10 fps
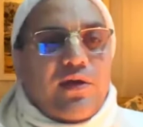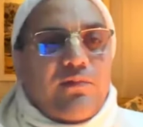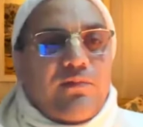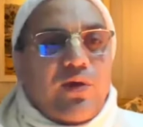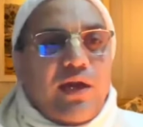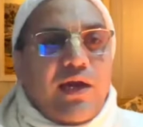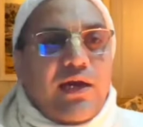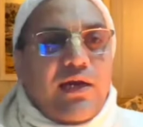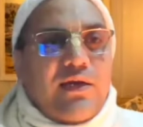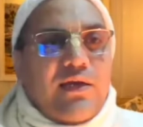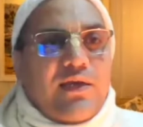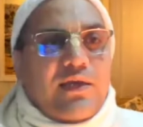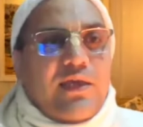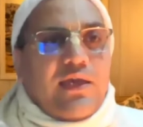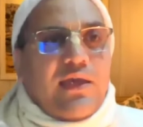बोला
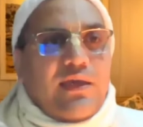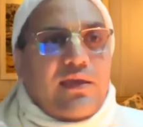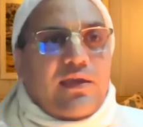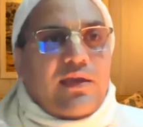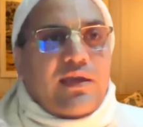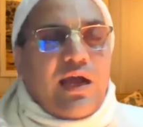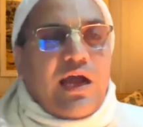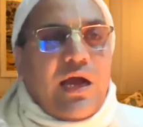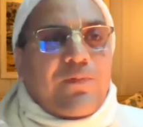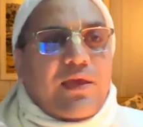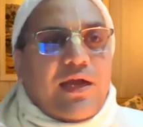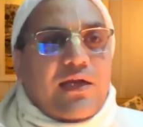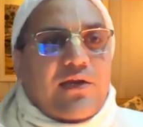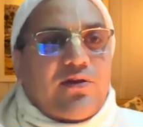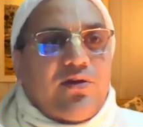कि आप क्या
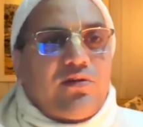करो